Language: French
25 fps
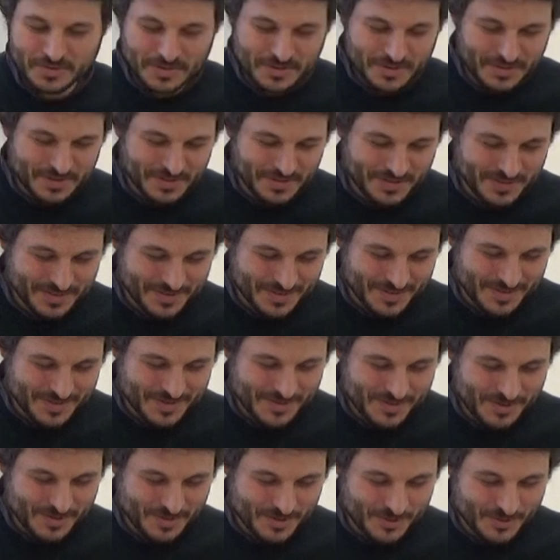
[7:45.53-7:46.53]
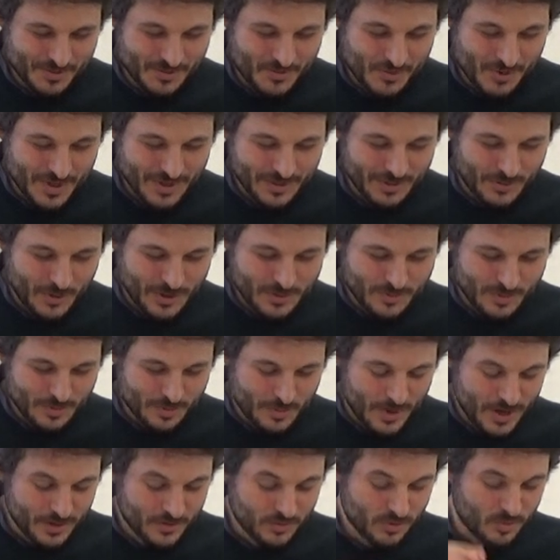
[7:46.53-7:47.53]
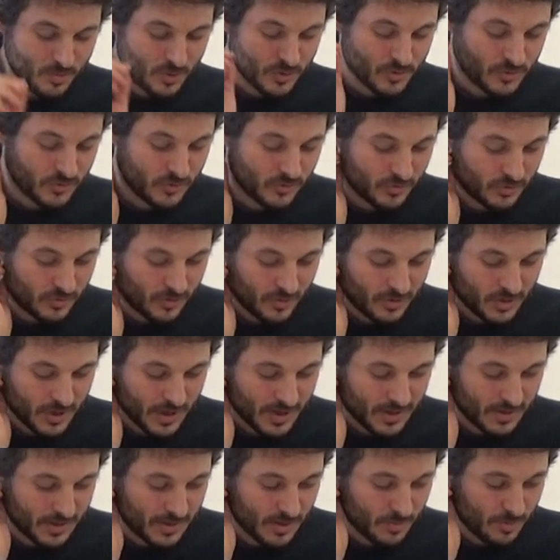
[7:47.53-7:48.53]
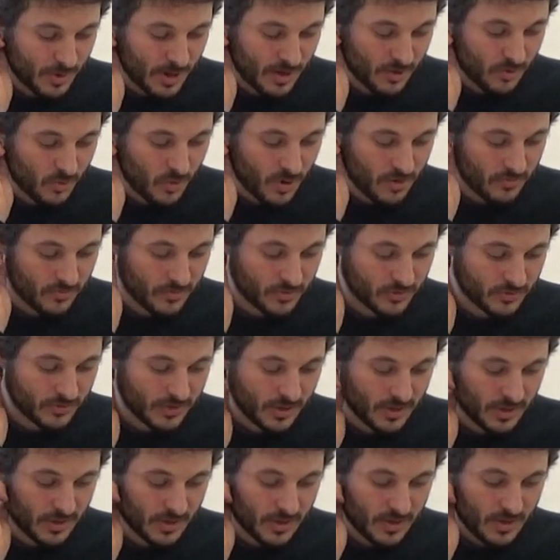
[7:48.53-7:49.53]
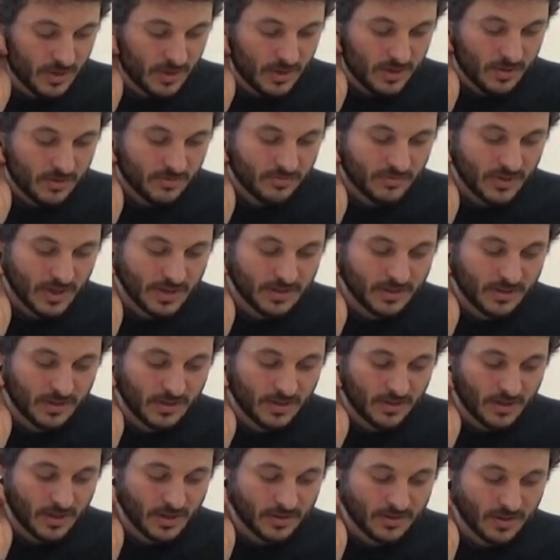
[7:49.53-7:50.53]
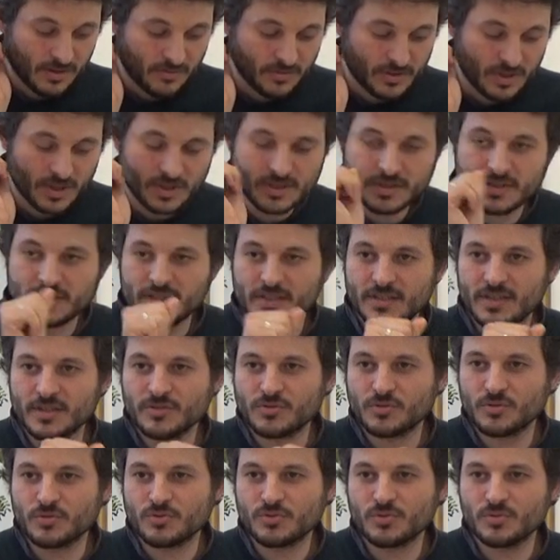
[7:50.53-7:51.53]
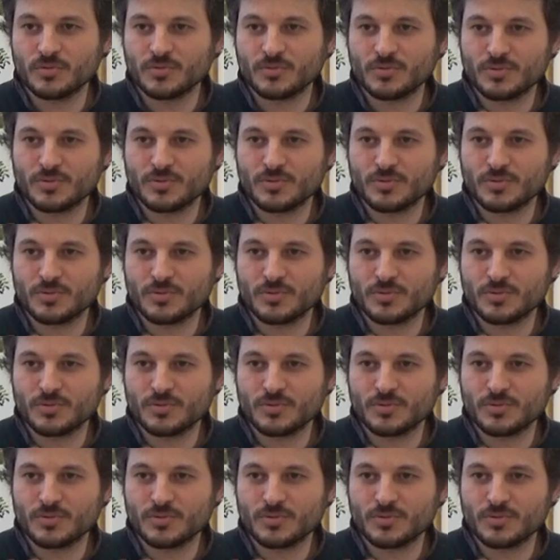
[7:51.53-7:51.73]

euh, que nous on a traduit par nomos en grec et par loi en français, fait intervenir l'idée d'instruction.